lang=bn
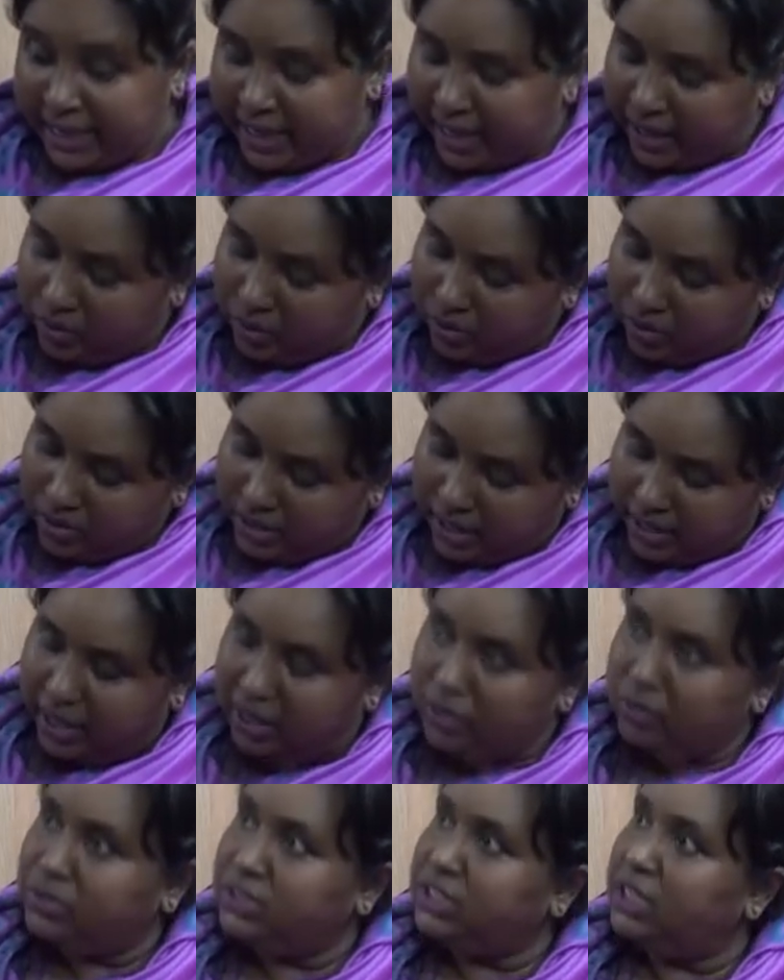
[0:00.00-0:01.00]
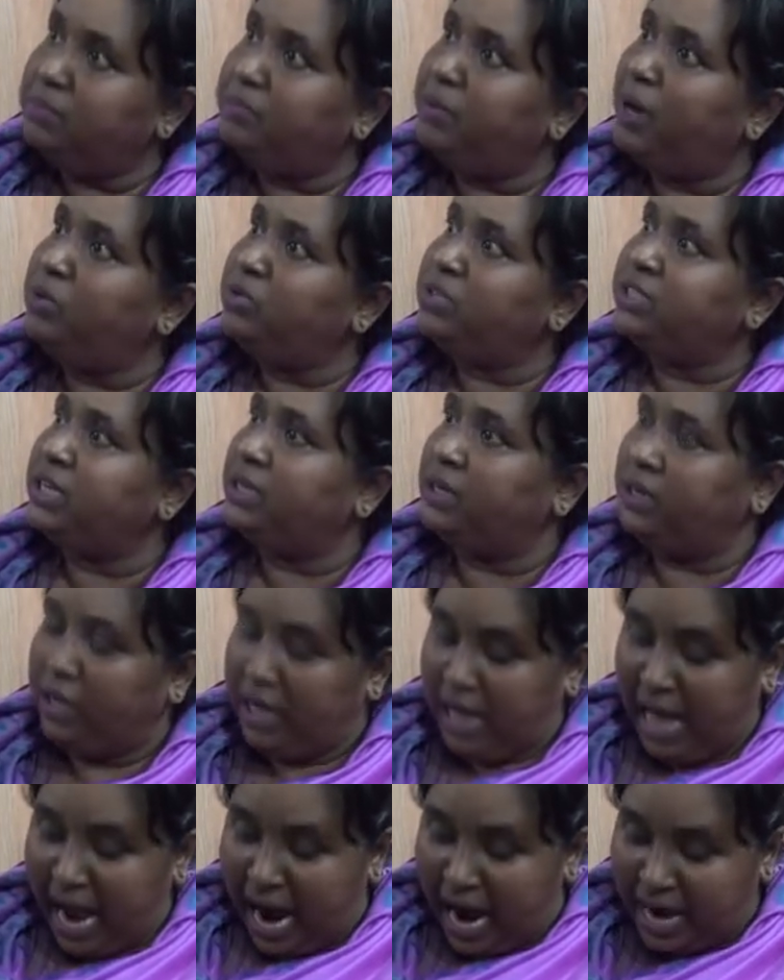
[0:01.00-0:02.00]
কেন নারায়ণগঞ্জের মানুষের
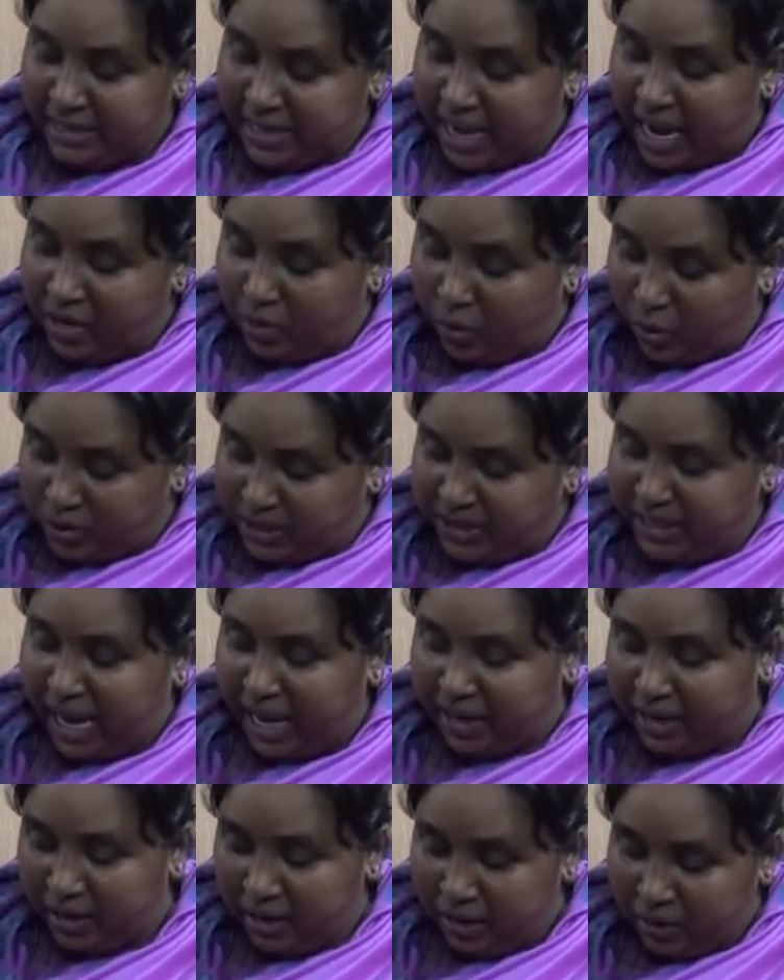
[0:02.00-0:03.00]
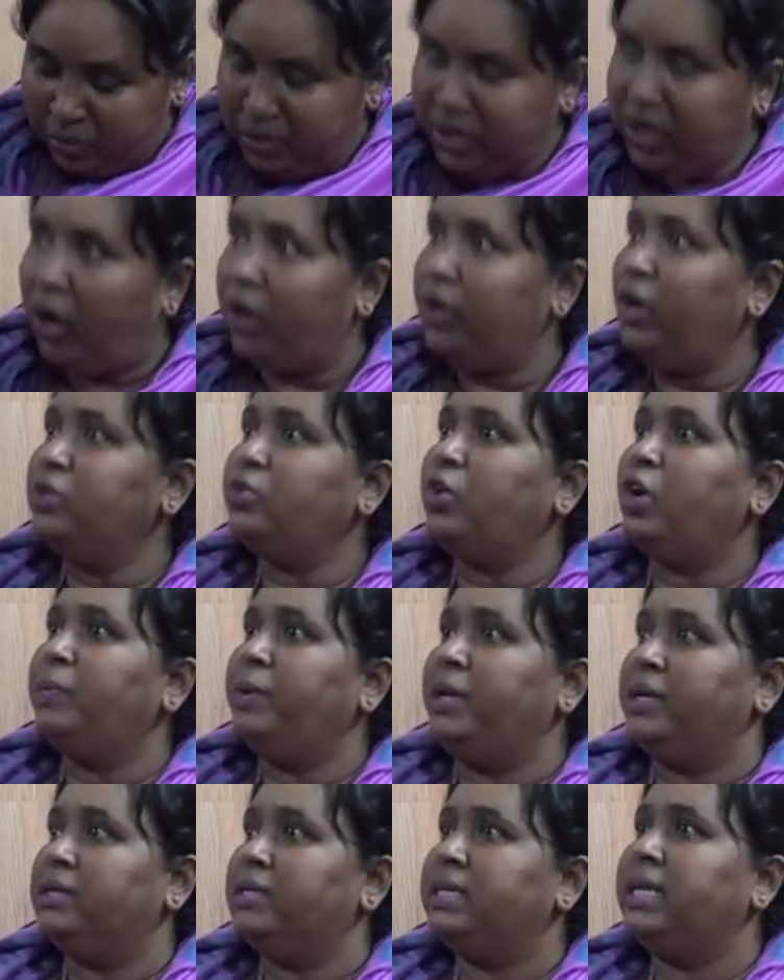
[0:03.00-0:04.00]
হাঁটার অধিকার উনি হরণ
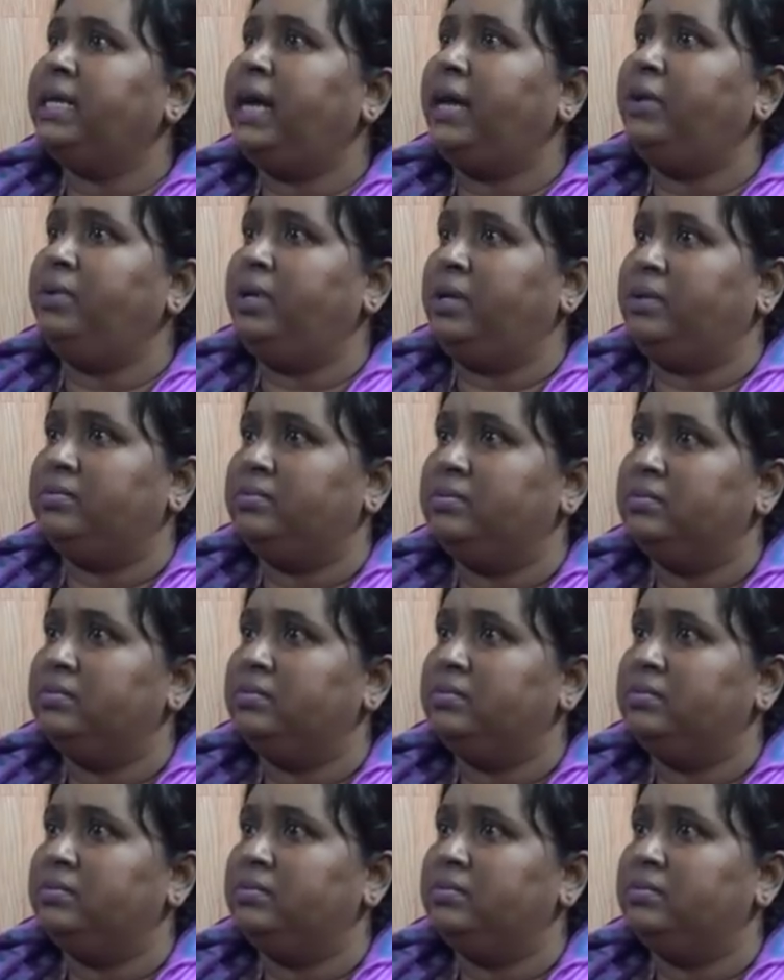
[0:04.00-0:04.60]
করবেন কি কারণে